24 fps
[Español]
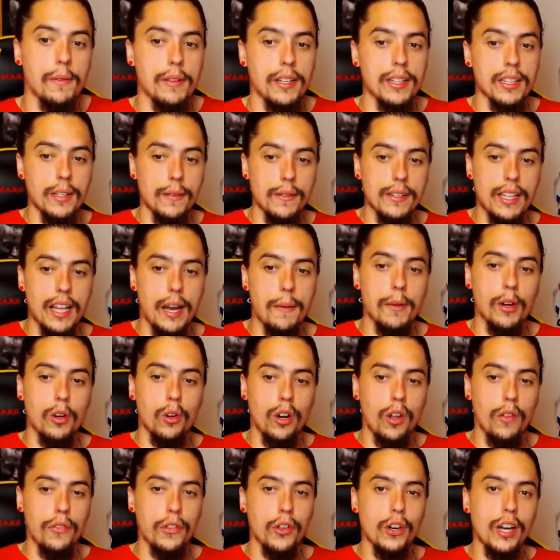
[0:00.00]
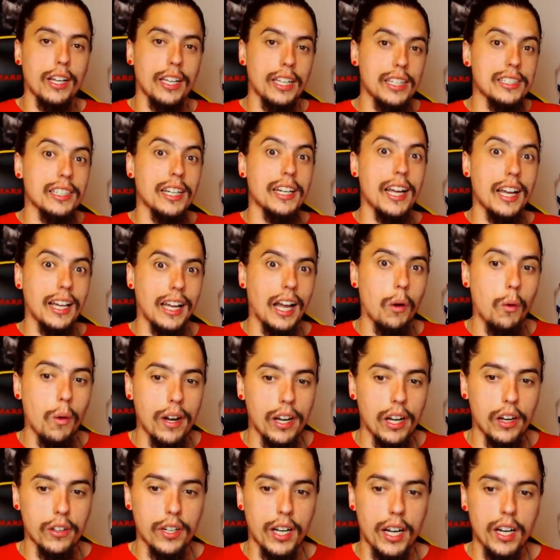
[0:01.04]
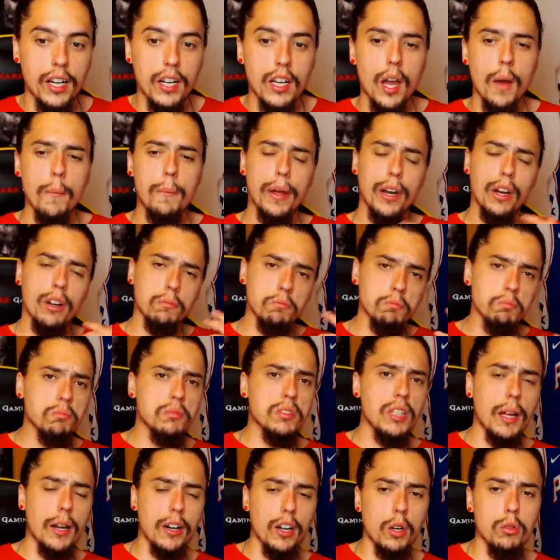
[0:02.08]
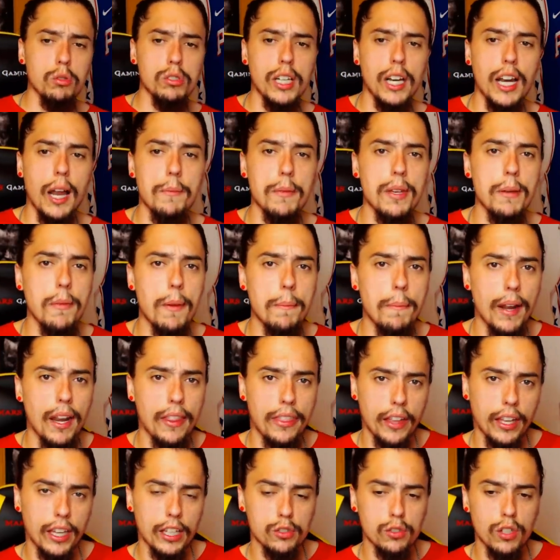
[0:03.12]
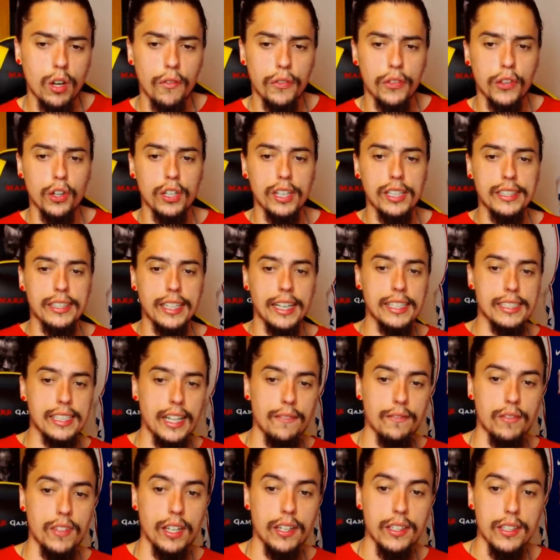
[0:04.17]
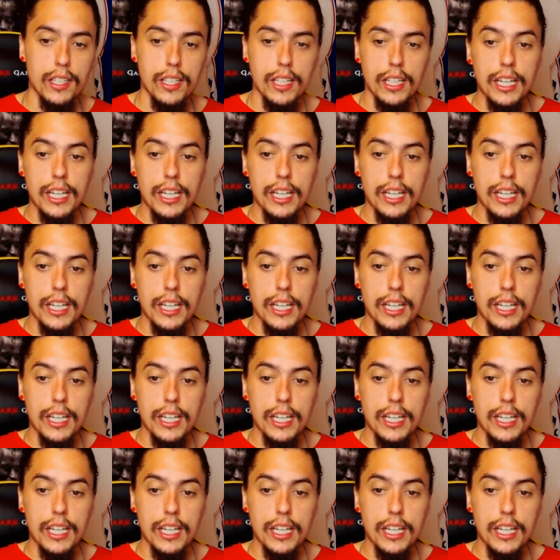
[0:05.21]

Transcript: Evidentemente, la mejor opción aquí sería Kawhi Leonard, pero de Rosen a mí me parece que es una opción interesante.